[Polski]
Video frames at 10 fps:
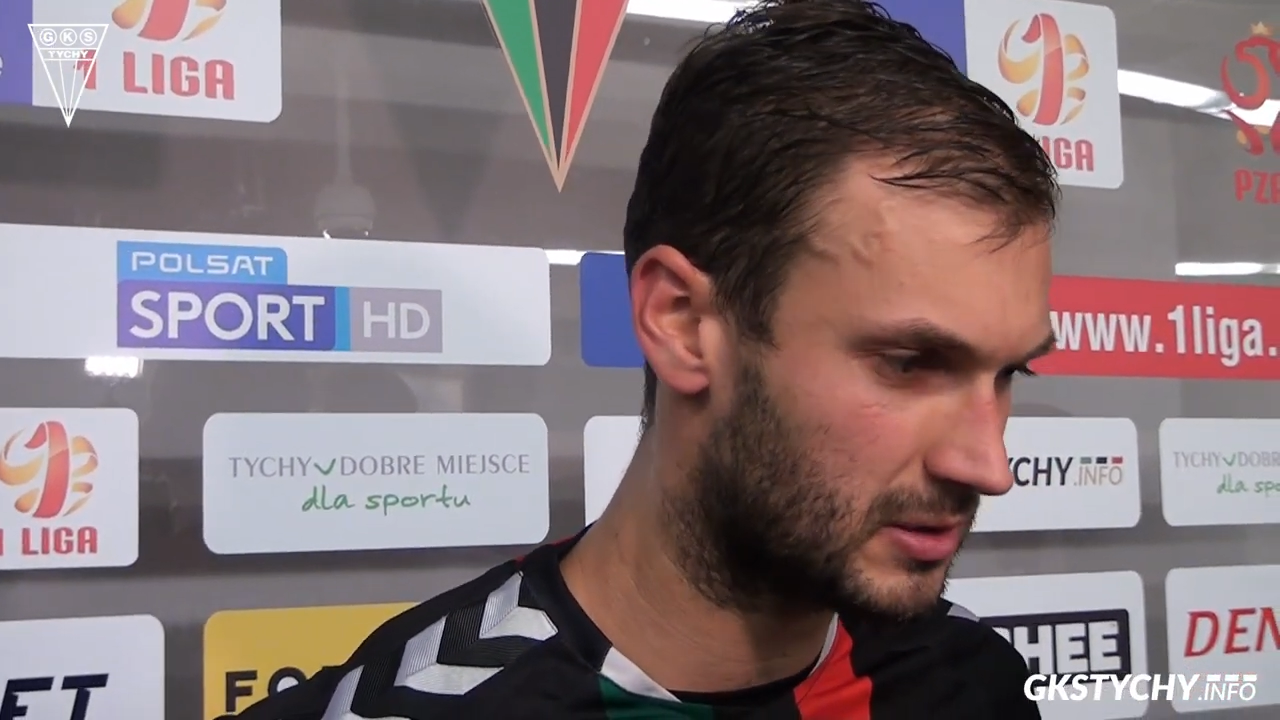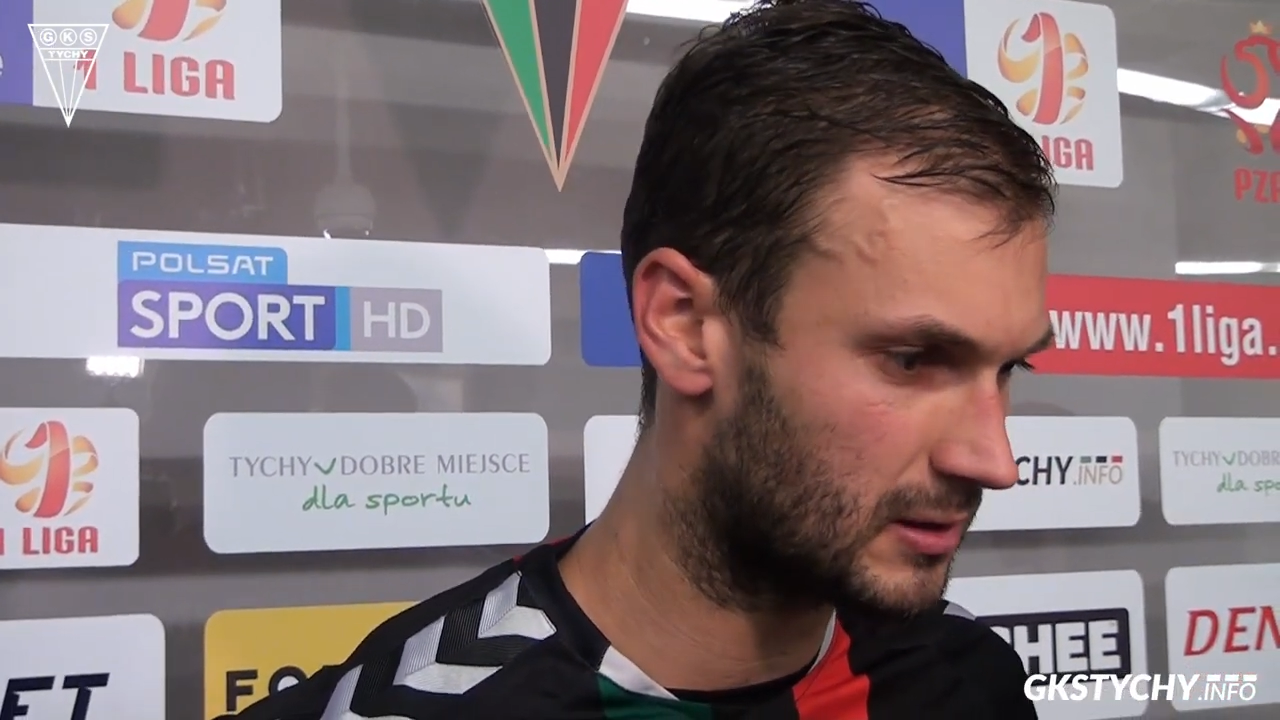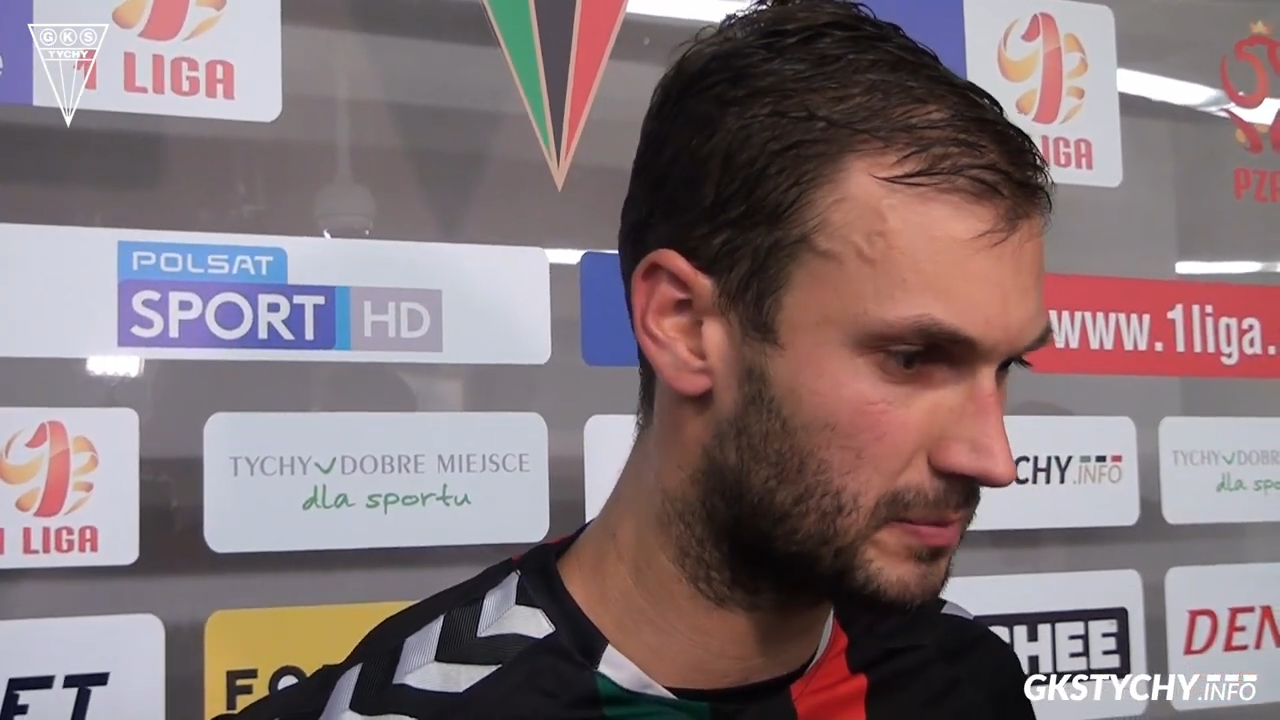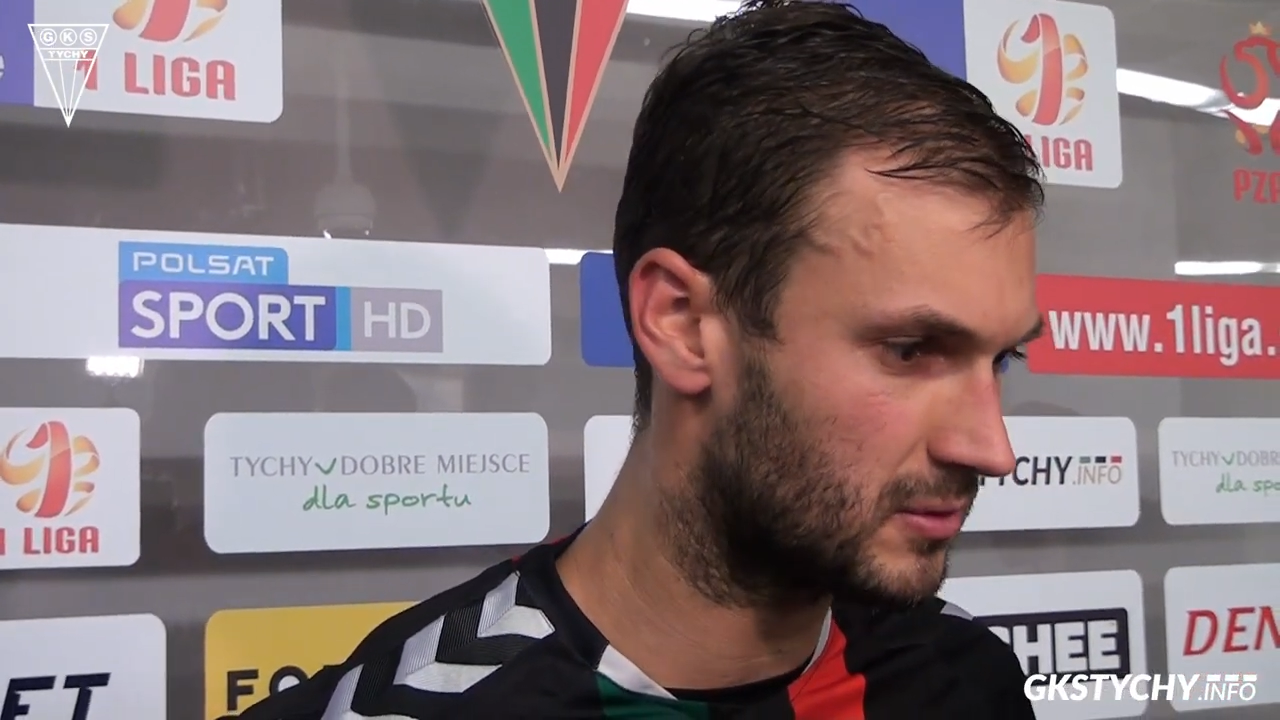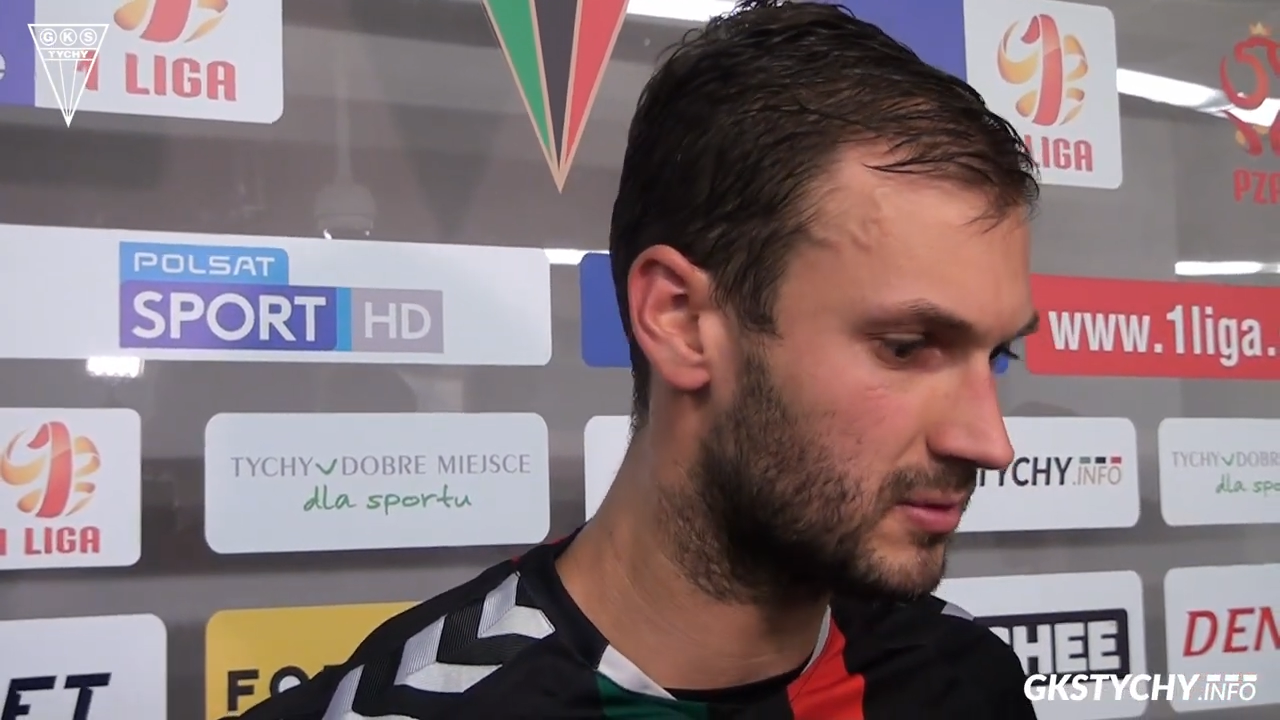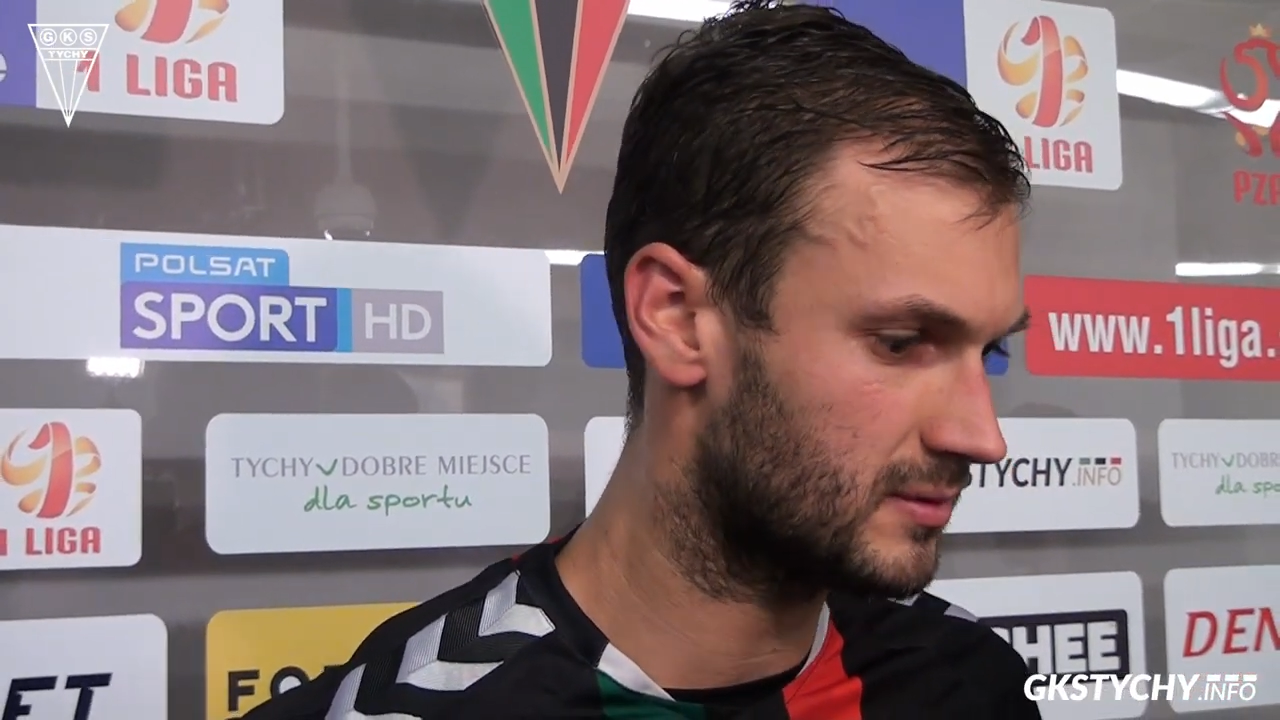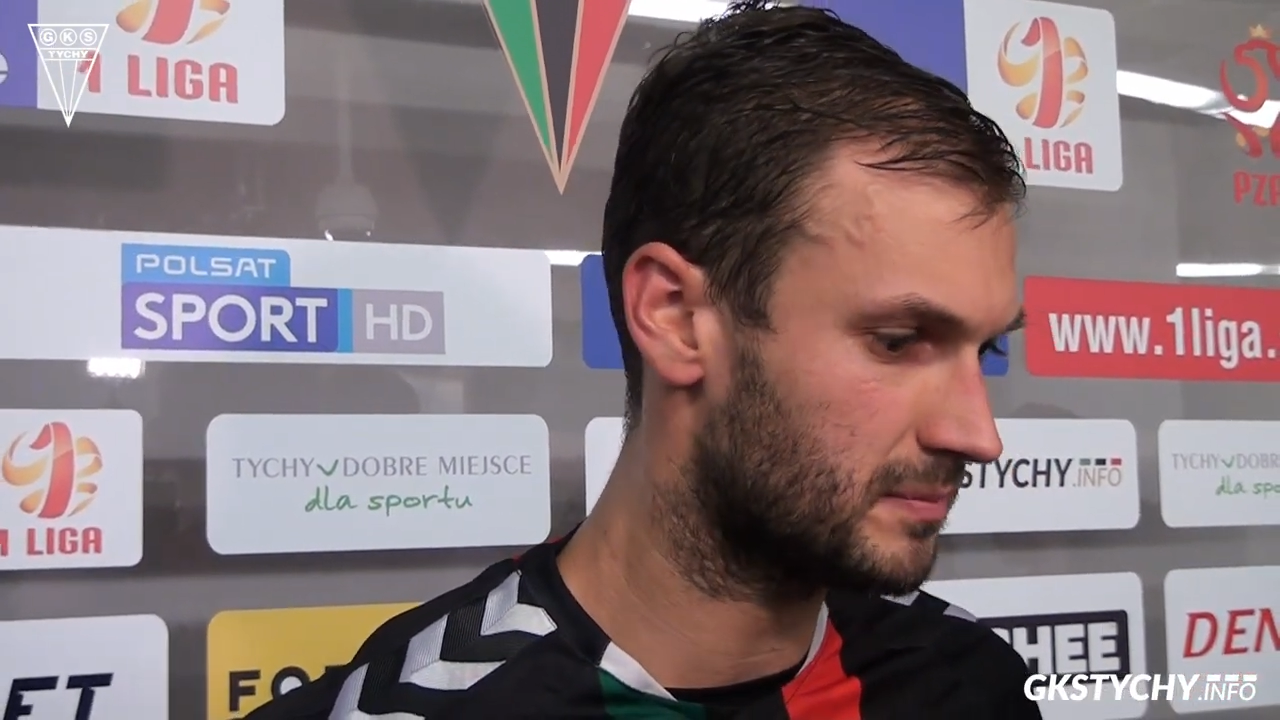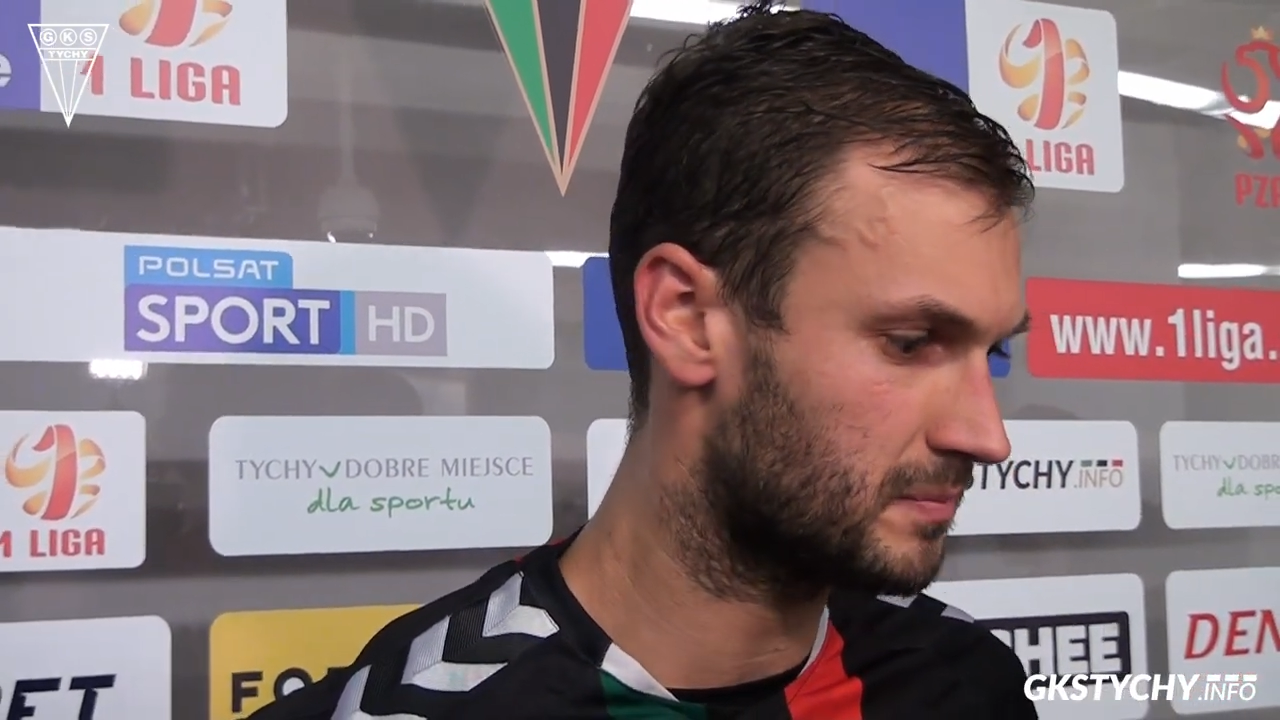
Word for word: tylko po,